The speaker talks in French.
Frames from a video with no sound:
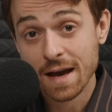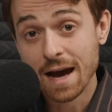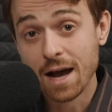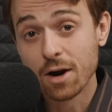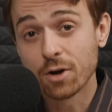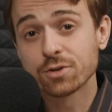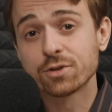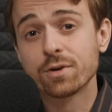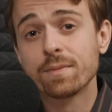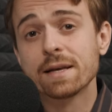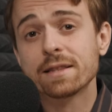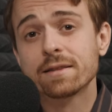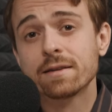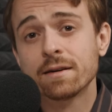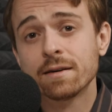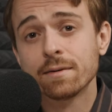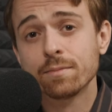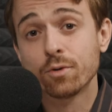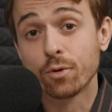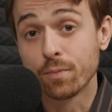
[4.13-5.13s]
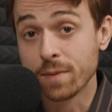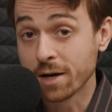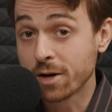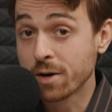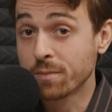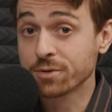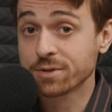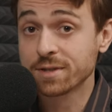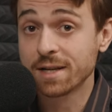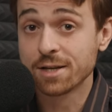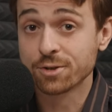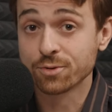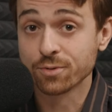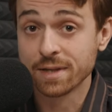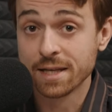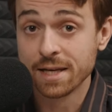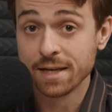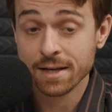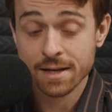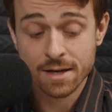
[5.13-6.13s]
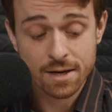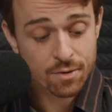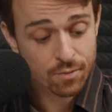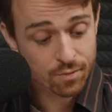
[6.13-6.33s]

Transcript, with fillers: Alors ce matin, pour bien commencer la journée,